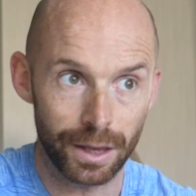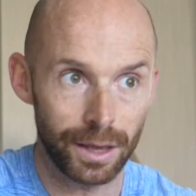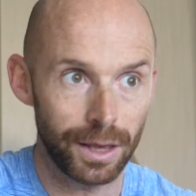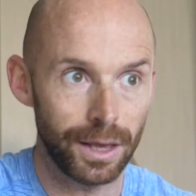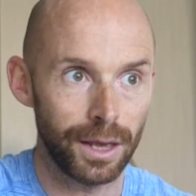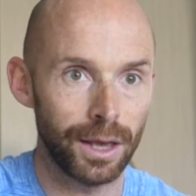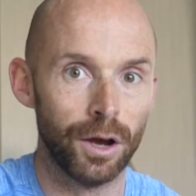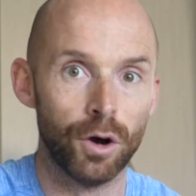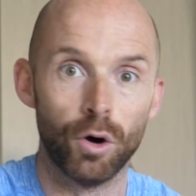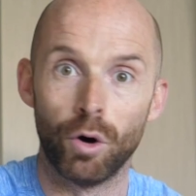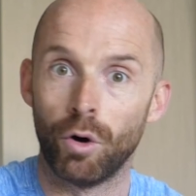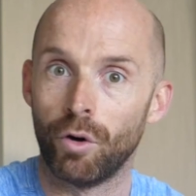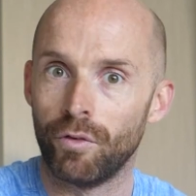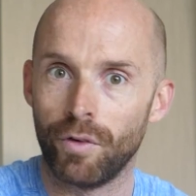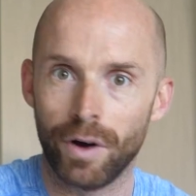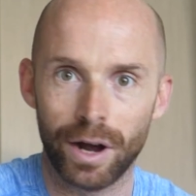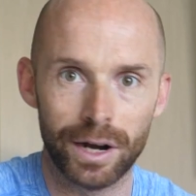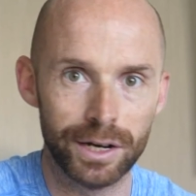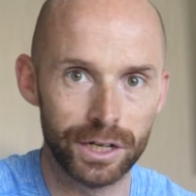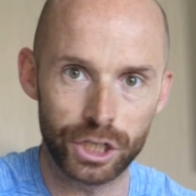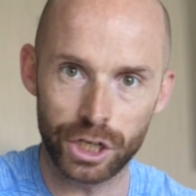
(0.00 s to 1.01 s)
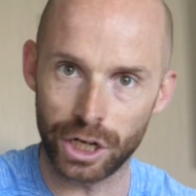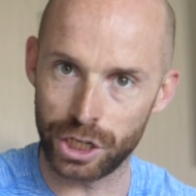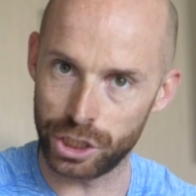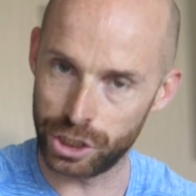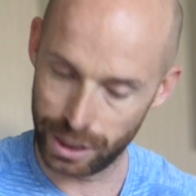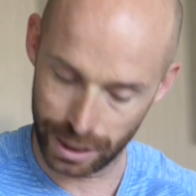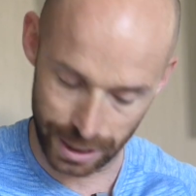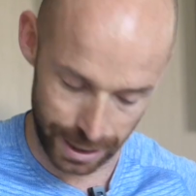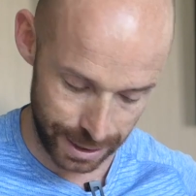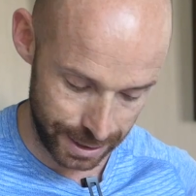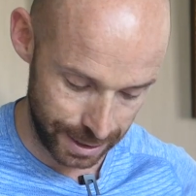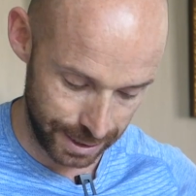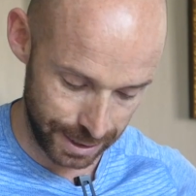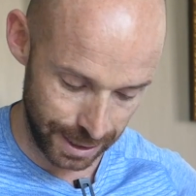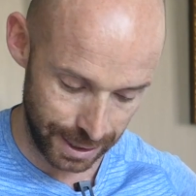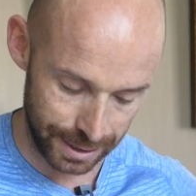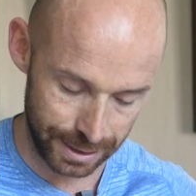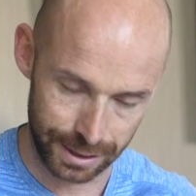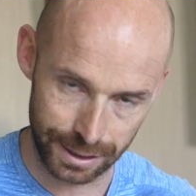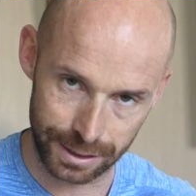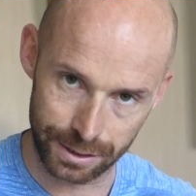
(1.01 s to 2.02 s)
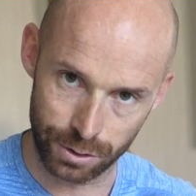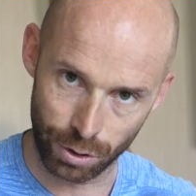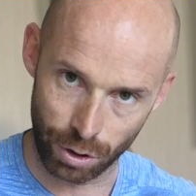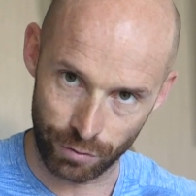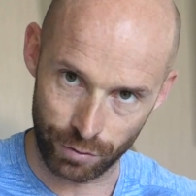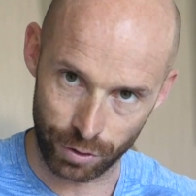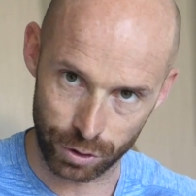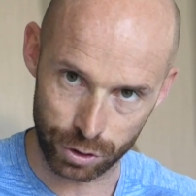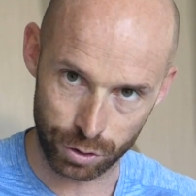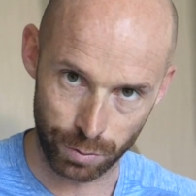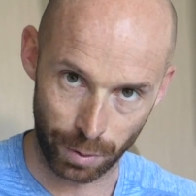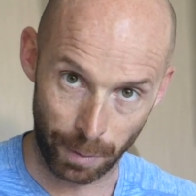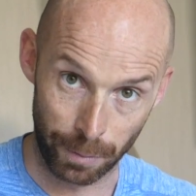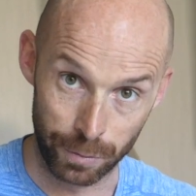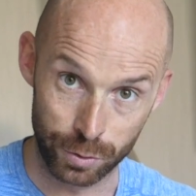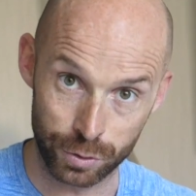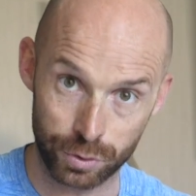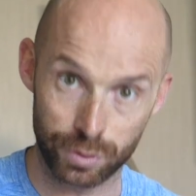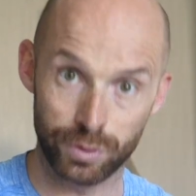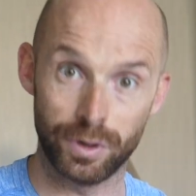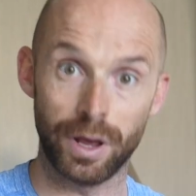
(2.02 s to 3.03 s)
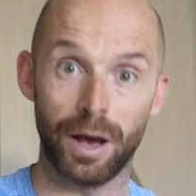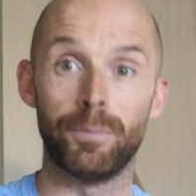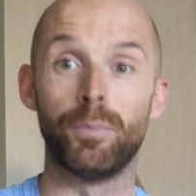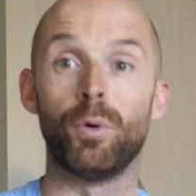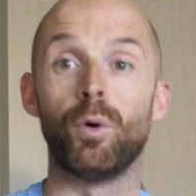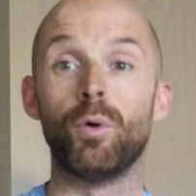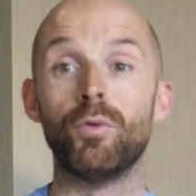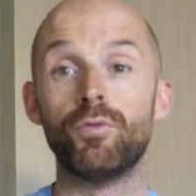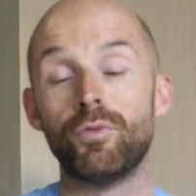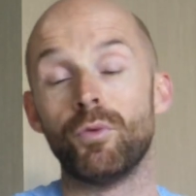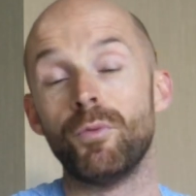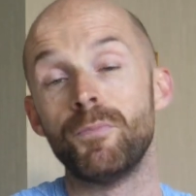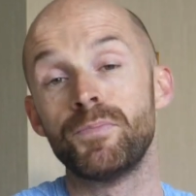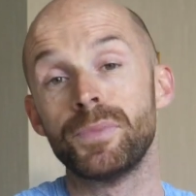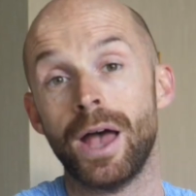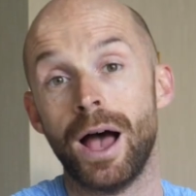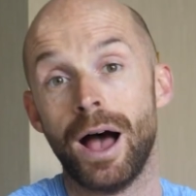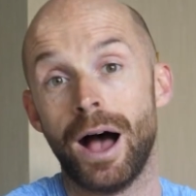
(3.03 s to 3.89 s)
et on va aller chercher des exercices de renforcement musculaire profond